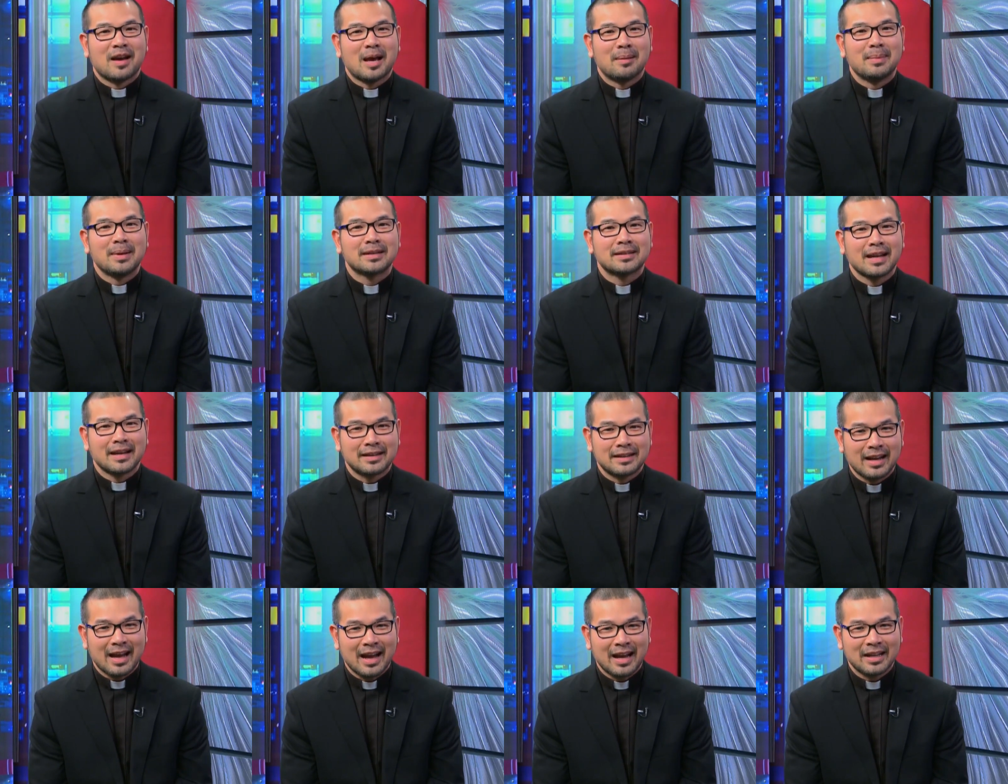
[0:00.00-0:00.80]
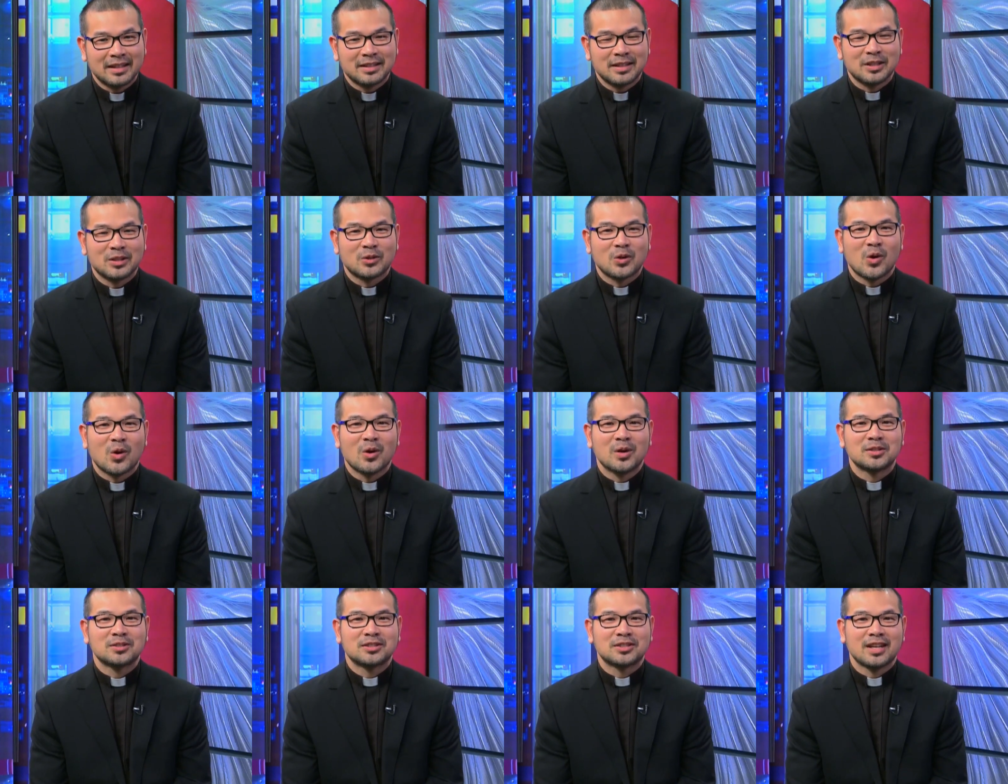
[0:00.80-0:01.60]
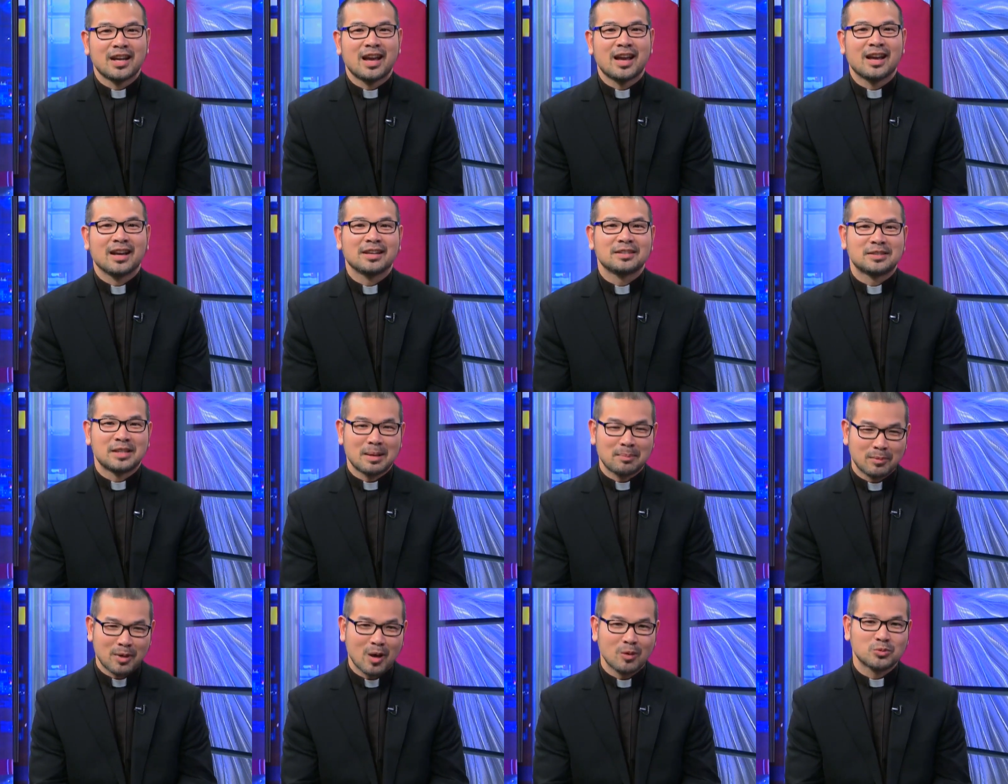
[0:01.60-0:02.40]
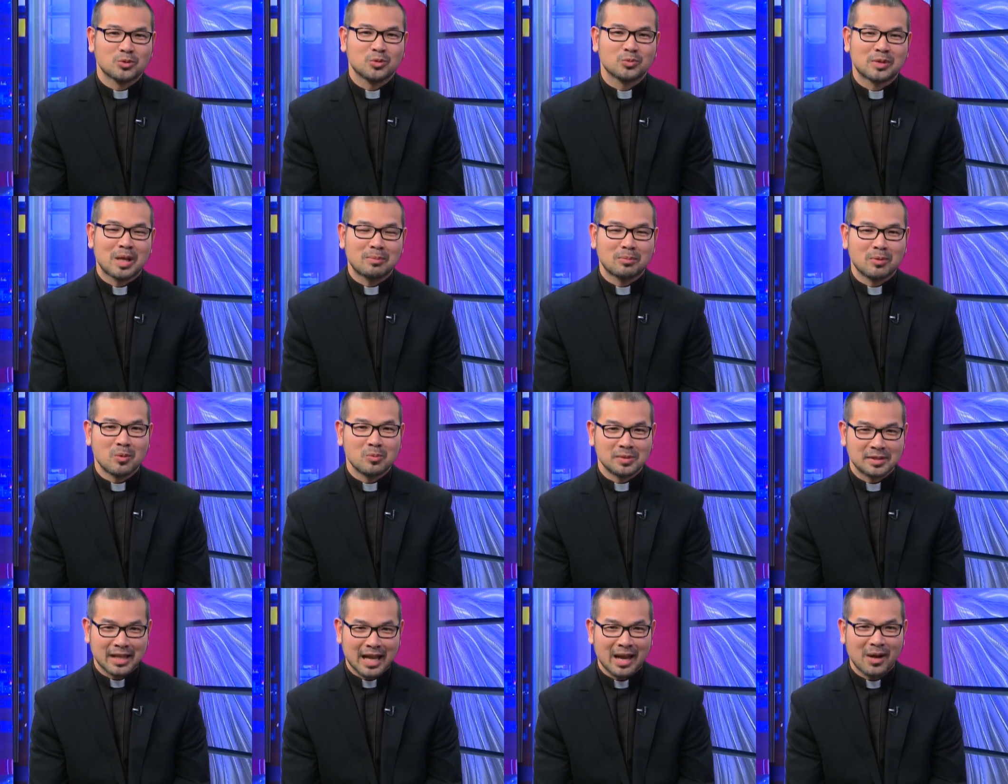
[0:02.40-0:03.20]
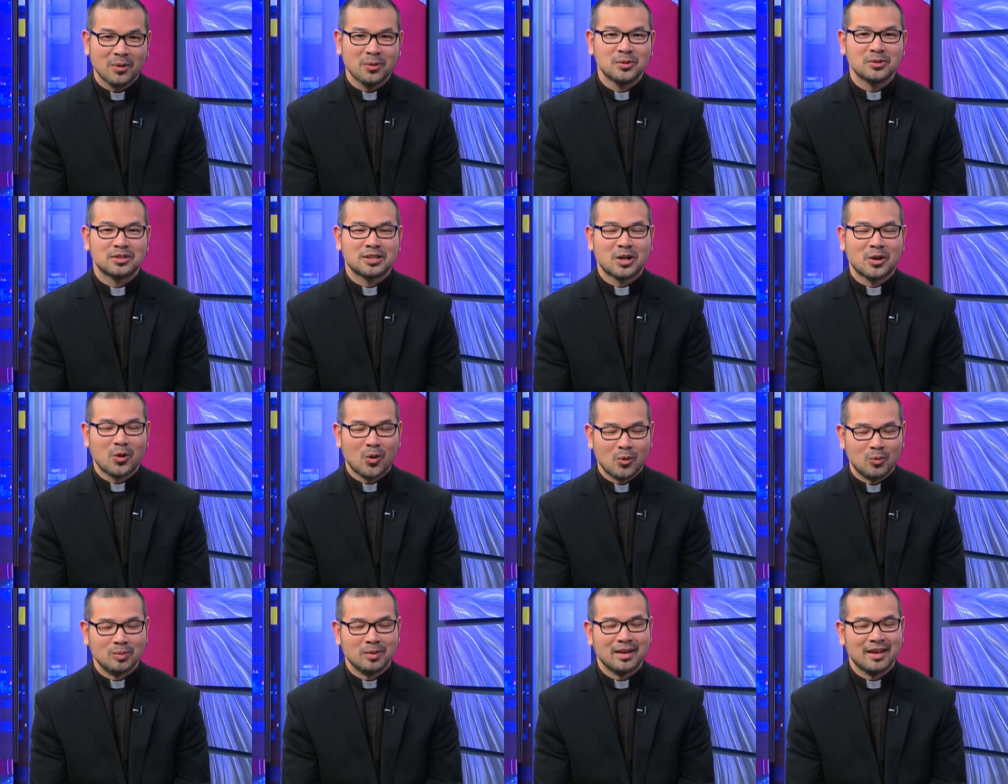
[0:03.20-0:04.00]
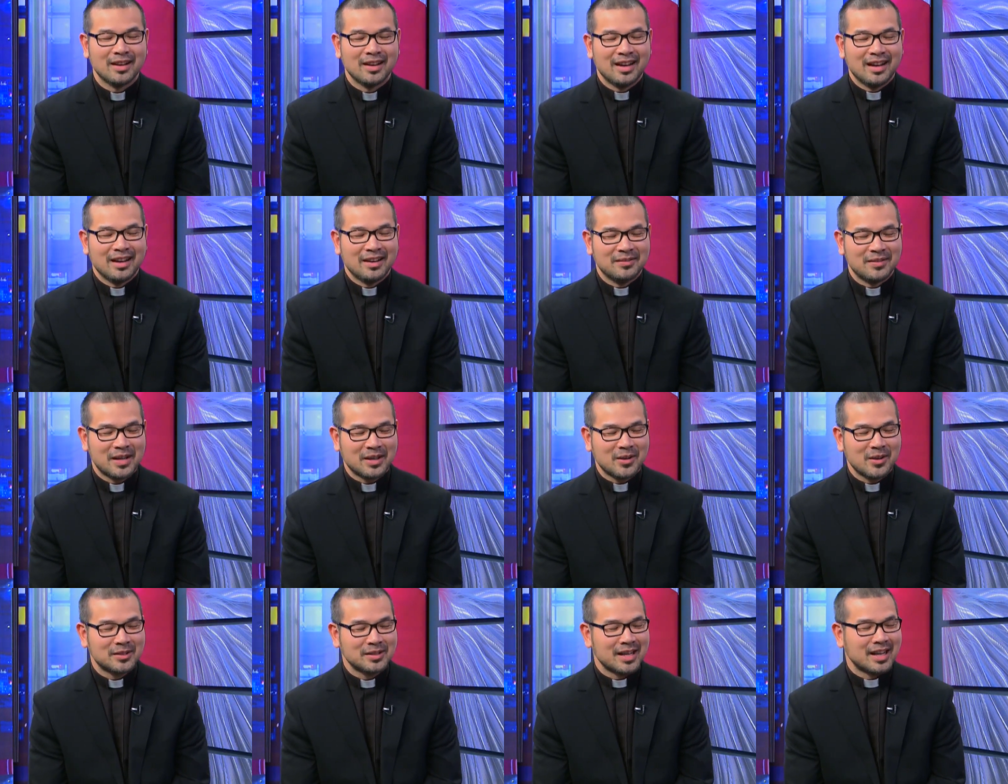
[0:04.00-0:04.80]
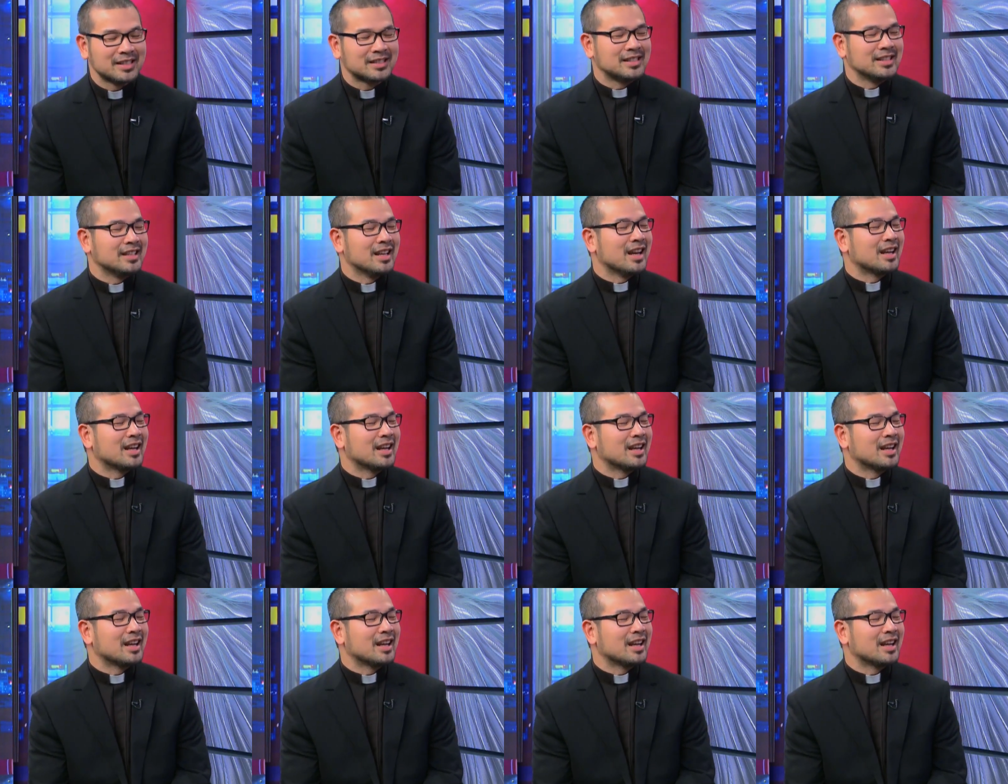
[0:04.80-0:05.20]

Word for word: và bên cạnh ngài thì có cha Giám đốc Trung tâm Công giáo cha Hùng. Vậy con à,